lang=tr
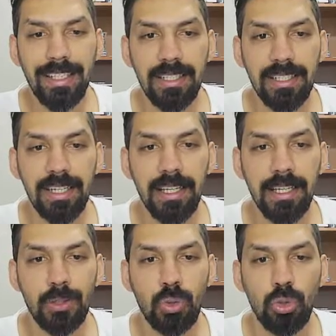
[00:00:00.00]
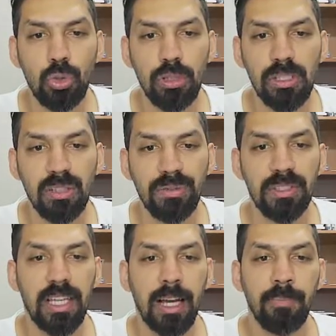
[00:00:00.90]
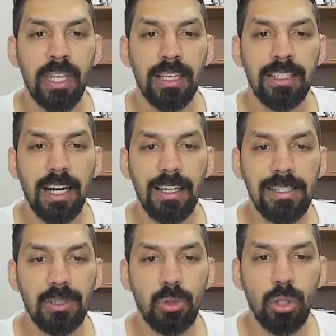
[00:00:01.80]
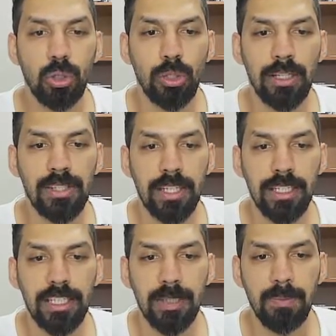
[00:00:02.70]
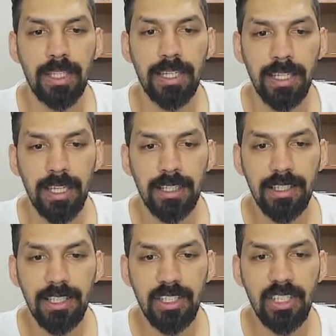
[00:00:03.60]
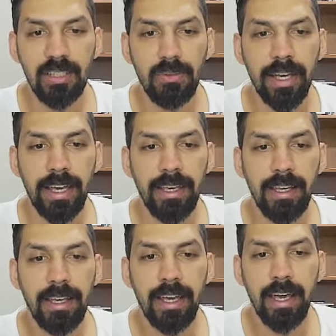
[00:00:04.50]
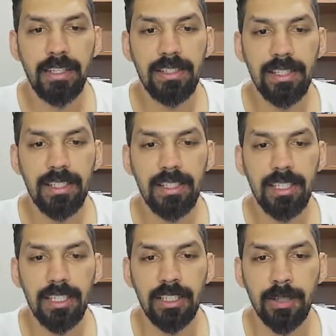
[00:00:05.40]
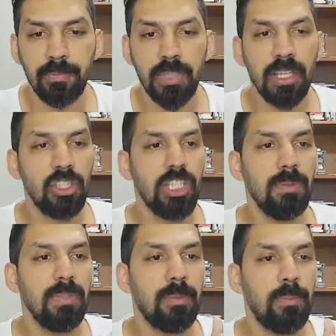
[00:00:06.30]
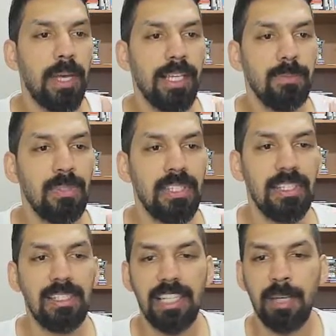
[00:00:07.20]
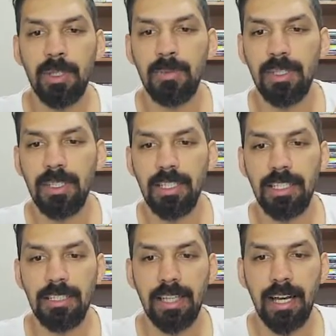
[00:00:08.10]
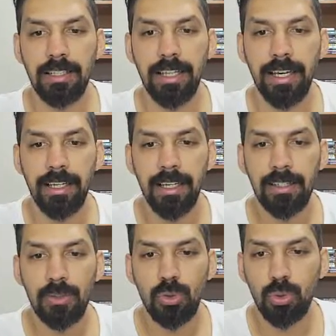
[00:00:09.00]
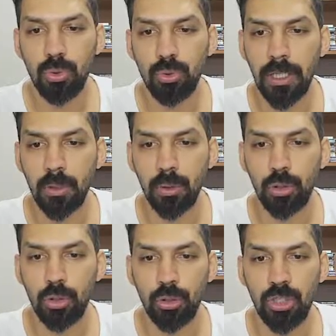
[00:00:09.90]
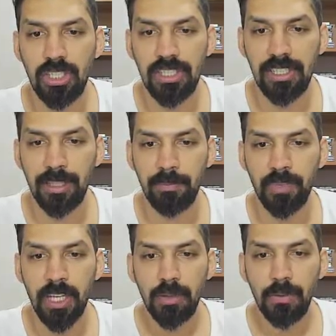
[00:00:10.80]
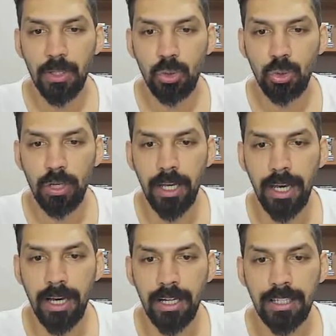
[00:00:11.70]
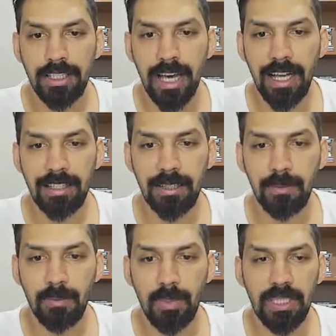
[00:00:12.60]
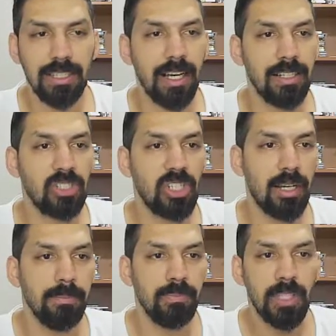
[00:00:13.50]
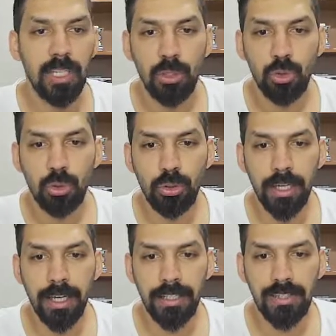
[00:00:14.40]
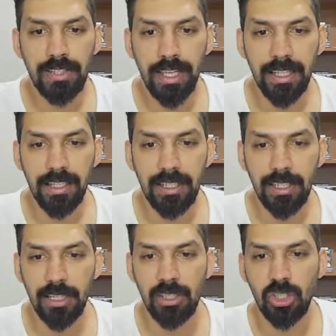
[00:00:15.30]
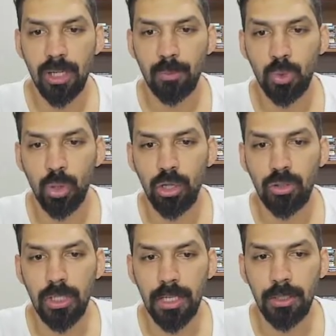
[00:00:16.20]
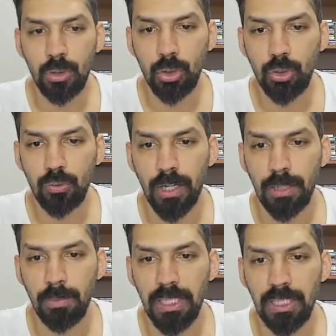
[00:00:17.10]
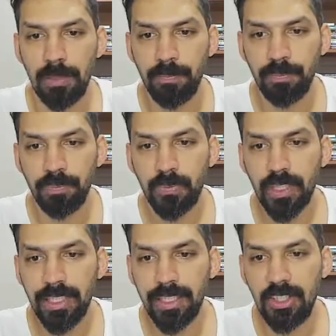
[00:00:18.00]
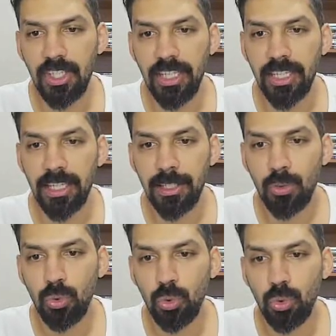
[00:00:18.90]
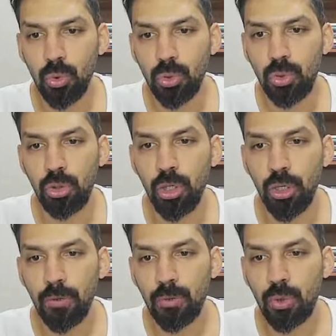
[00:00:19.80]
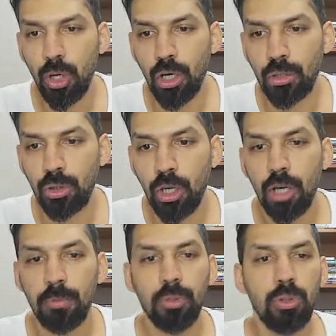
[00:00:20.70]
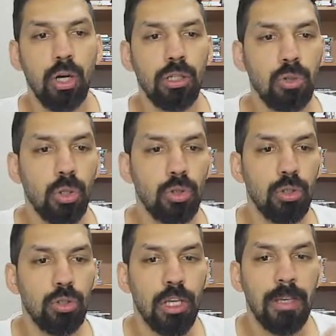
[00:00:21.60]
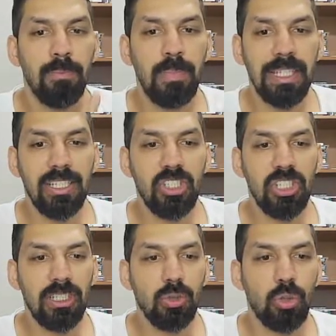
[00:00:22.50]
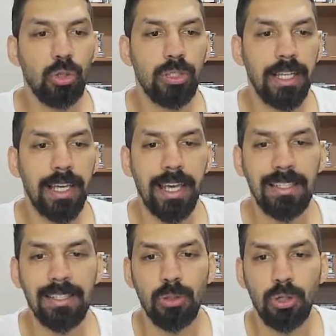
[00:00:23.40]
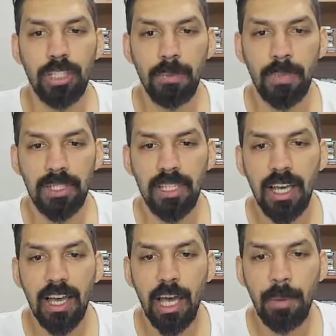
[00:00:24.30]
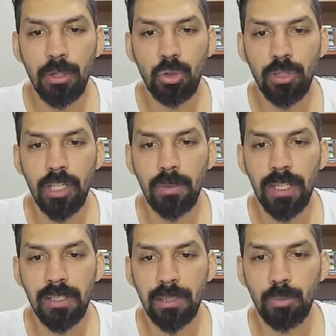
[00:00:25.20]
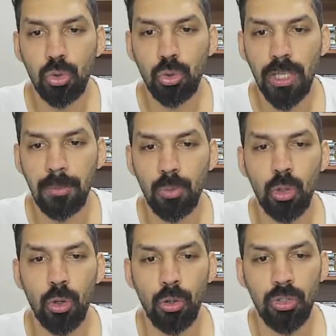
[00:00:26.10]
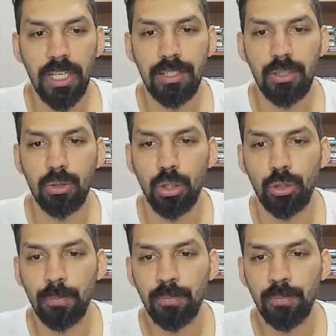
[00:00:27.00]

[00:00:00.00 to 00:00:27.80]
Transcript: x kare küçük sıfırda karesi 4 olan sayı kimdi? 2 ve eksi 2 idi. Şimdi benim sistemim 2 tane sütundan oluşuyor. Çizdim ve şuraya geldim 1 yazacağım. Şuraya ise 2 yazacağım. 4 tane köküm var. 1, 2, 3, 4. Bu 4 kökün birincinin kökleri eksi 4'e 1. Hemen şunları bir yazalım küçükten büyüğe. Önce eksi 4.